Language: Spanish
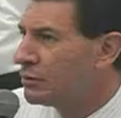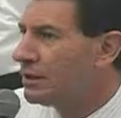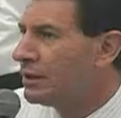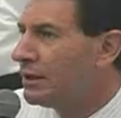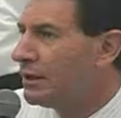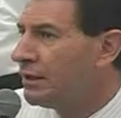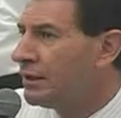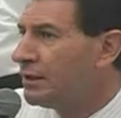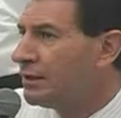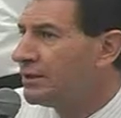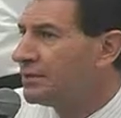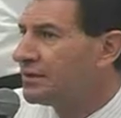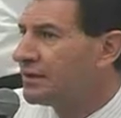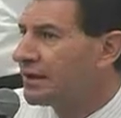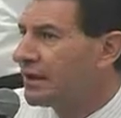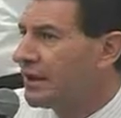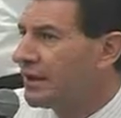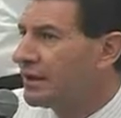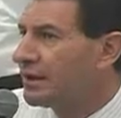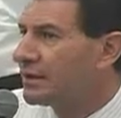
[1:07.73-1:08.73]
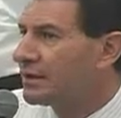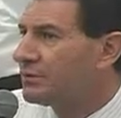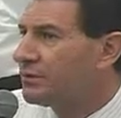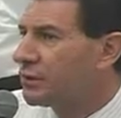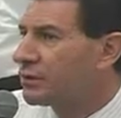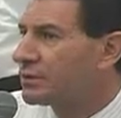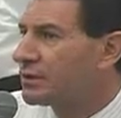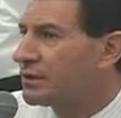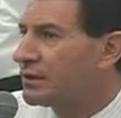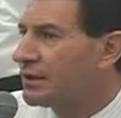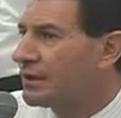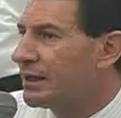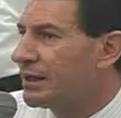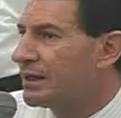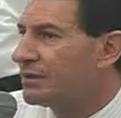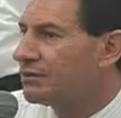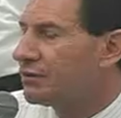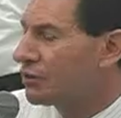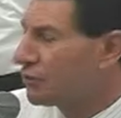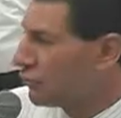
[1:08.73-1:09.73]
También ver la posibilidad de que
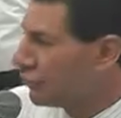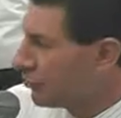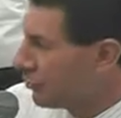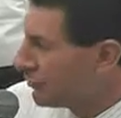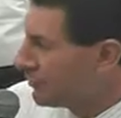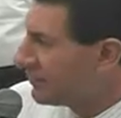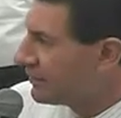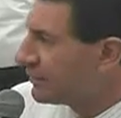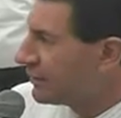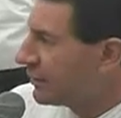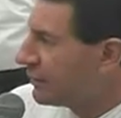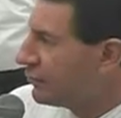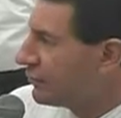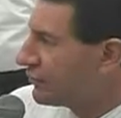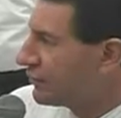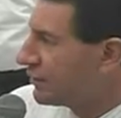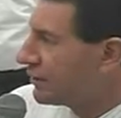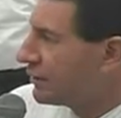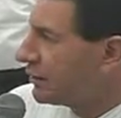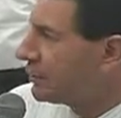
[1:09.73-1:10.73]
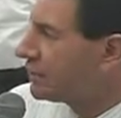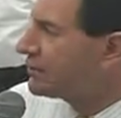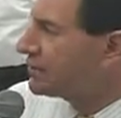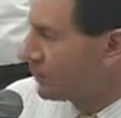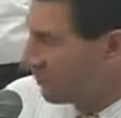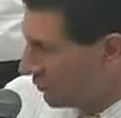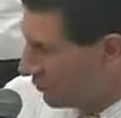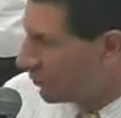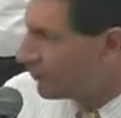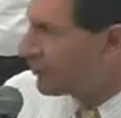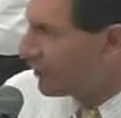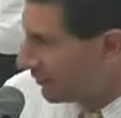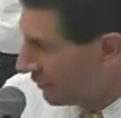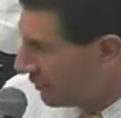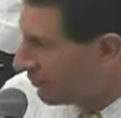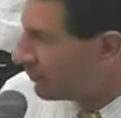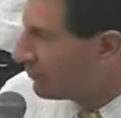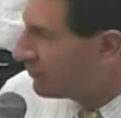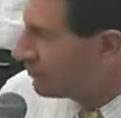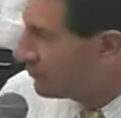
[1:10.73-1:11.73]
cualquier particular o ente privado ya pueda
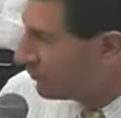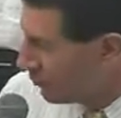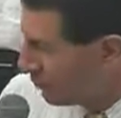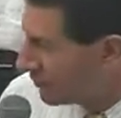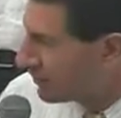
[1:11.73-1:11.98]
denunciar de